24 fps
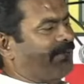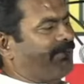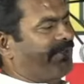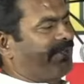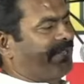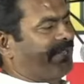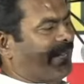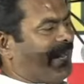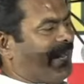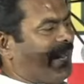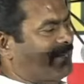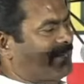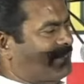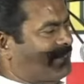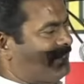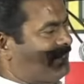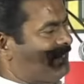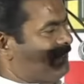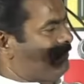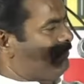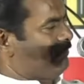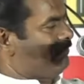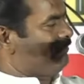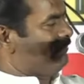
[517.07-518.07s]
அனுபவிக்கிறான்ட்டு
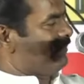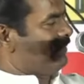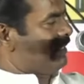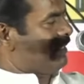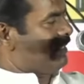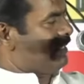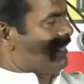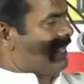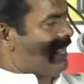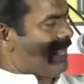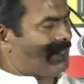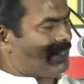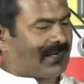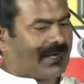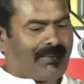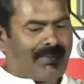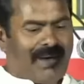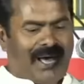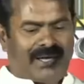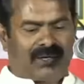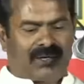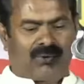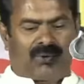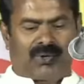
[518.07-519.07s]

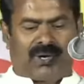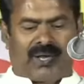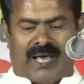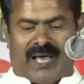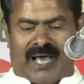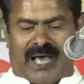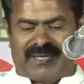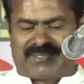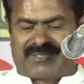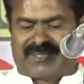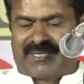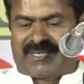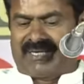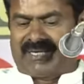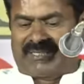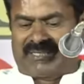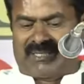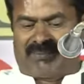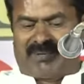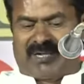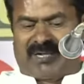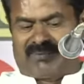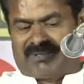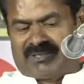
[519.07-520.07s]
அதில் வாரு ஒரு ஆட்சியில்
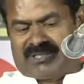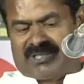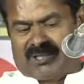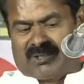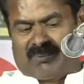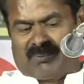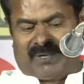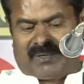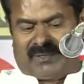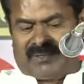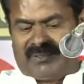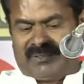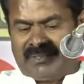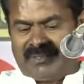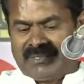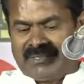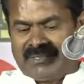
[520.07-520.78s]
அந்த வார் வந்திருக்குவாரு